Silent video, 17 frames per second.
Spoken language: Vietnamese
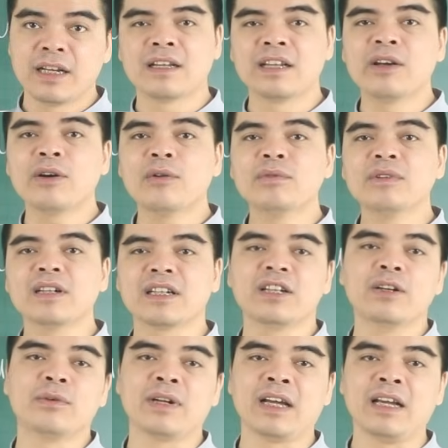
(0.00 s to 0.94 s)
Nếu không được
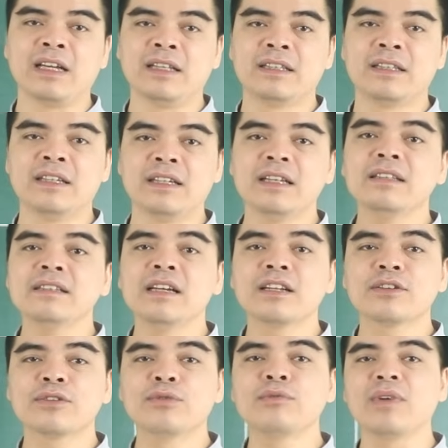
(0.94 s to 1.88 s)
điều này thì ít nhất
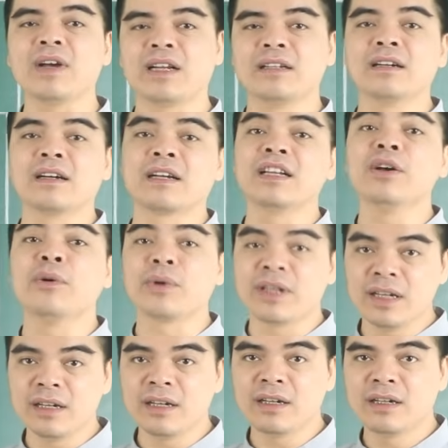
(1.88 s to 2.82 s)
cũng phải được cái điều
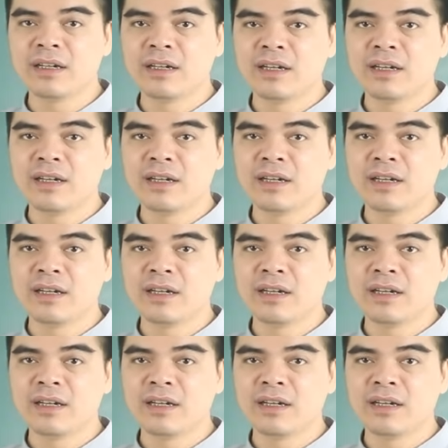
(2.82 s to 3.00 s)
kia.